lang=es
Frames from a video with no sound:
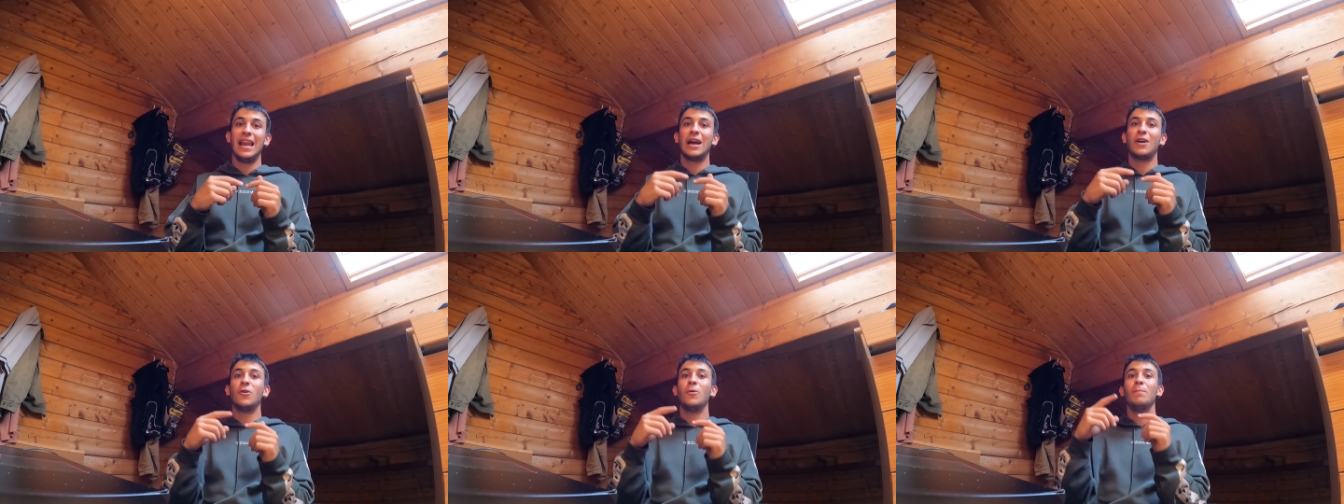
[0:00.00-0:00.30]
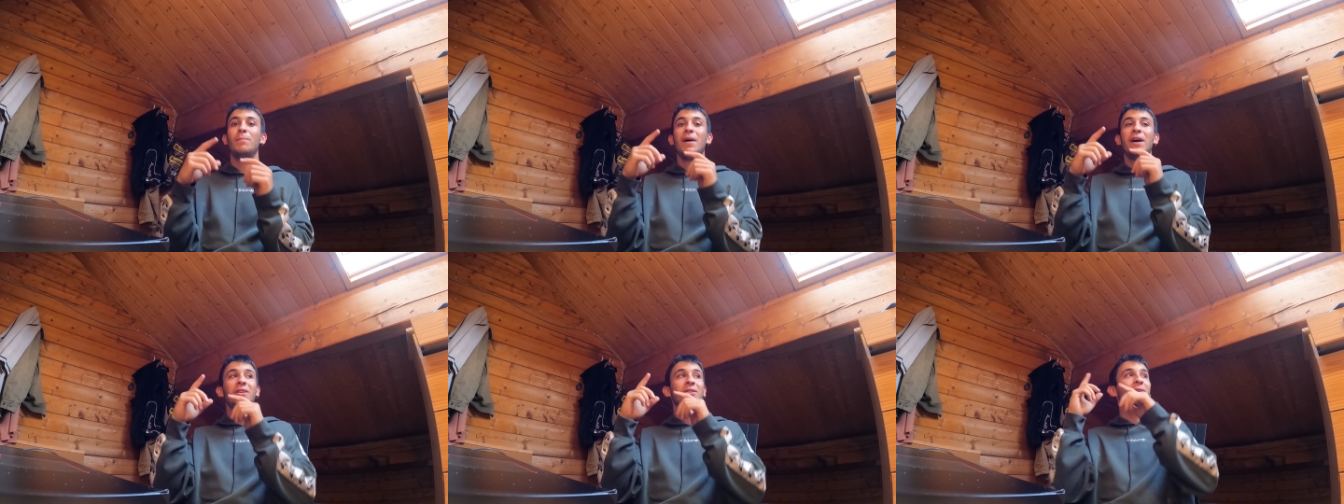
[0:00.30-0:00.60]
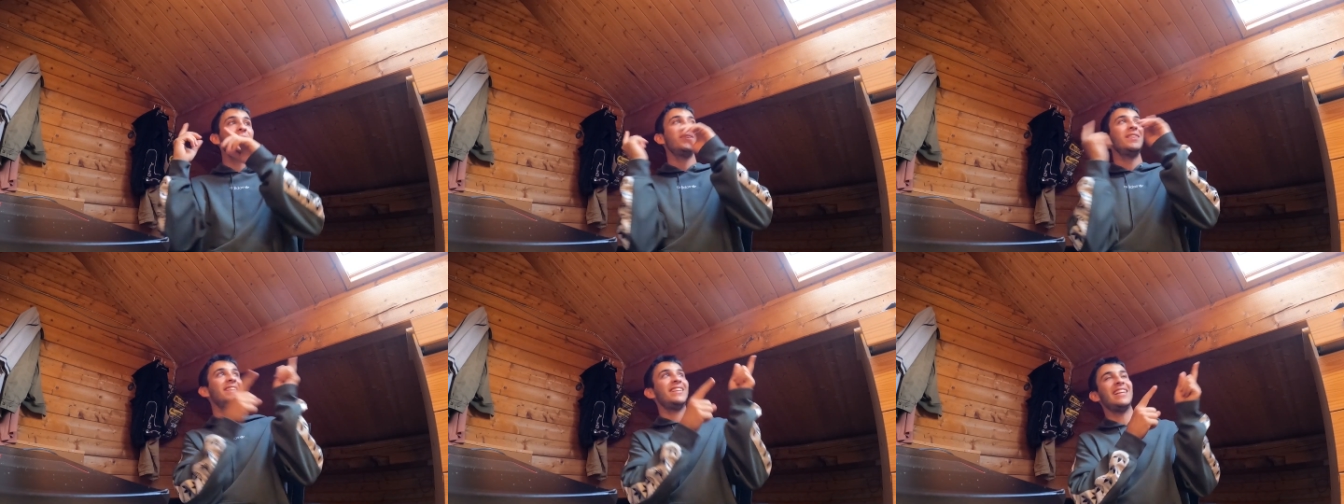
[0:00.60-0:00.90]
La
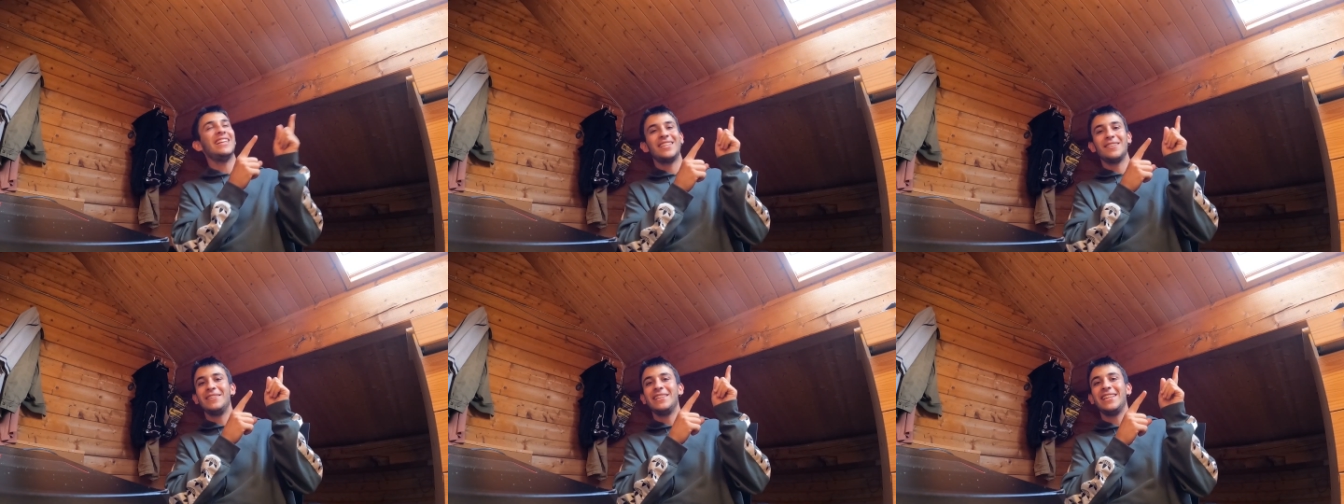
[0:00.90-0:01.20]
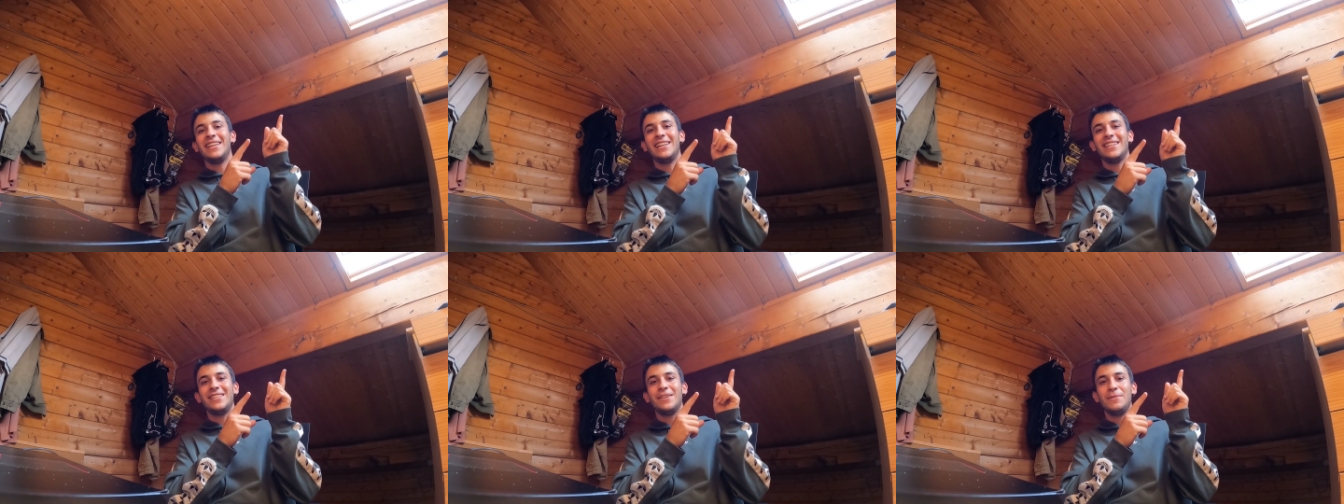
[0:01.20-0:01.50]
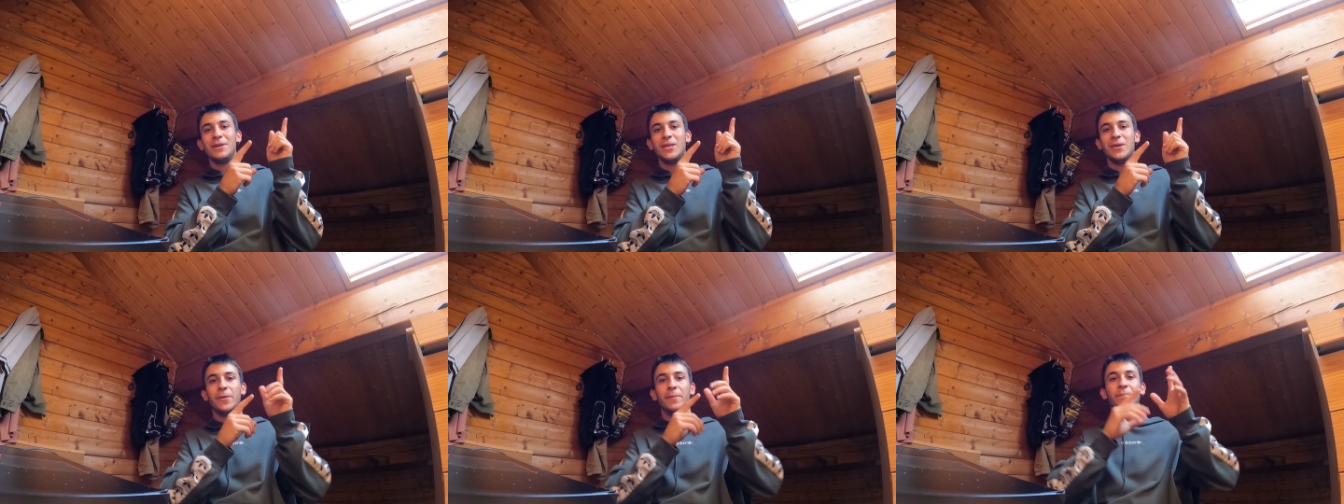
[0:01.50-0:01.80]
comparto directamente en
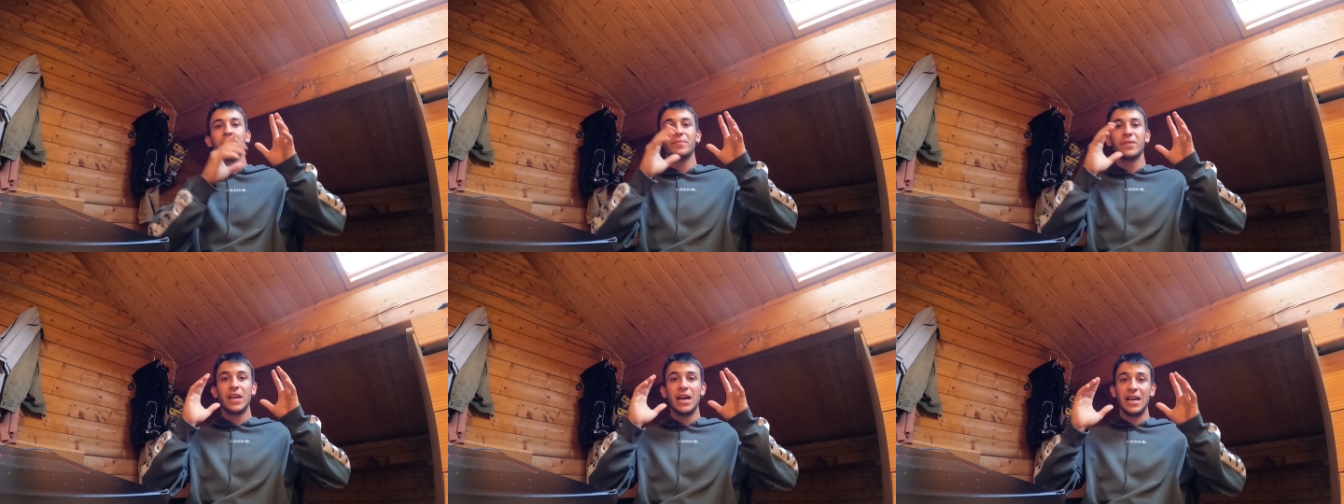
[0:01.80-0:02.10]
este vídeo.